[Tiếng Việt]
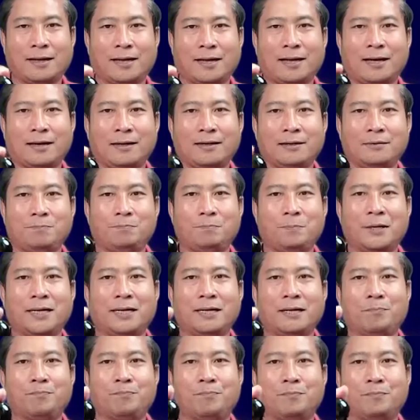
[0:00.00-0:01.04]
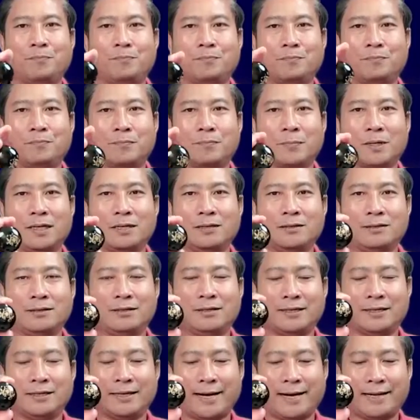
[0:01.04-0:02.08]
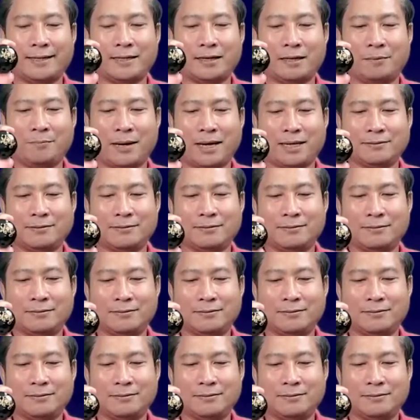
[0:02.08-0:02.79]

hỡi priệp cứ chiến đấu màu